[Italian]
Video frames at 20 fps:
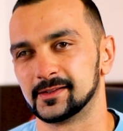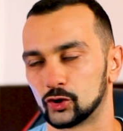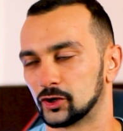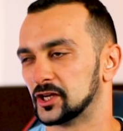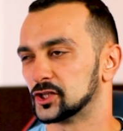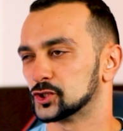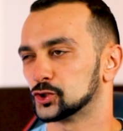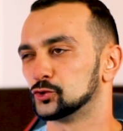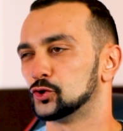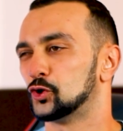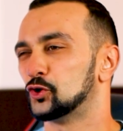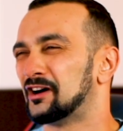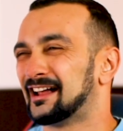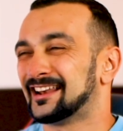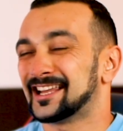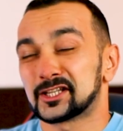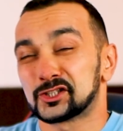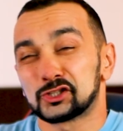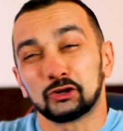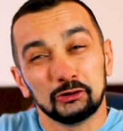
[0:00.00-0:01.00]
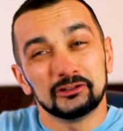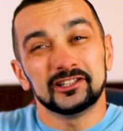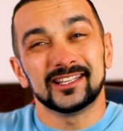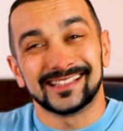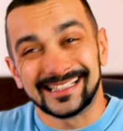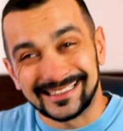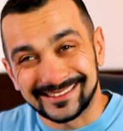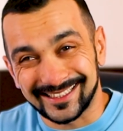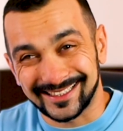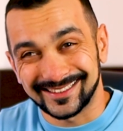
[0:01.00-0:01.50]
Ora che sono alla soglia
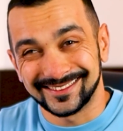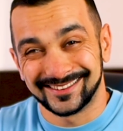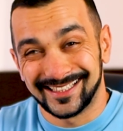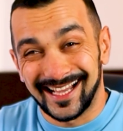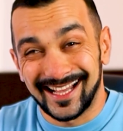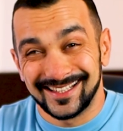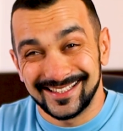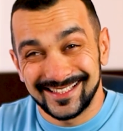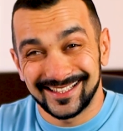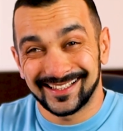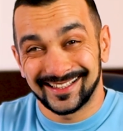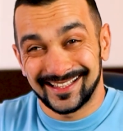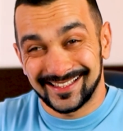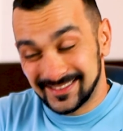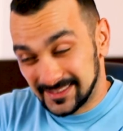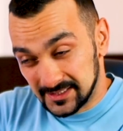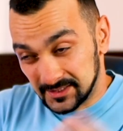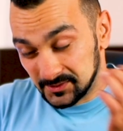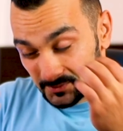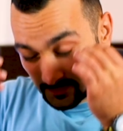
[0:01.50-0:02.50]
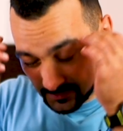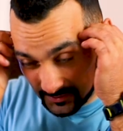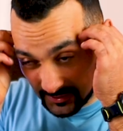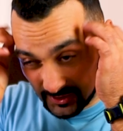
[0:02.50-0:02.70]
dei 30 anni ragazzi,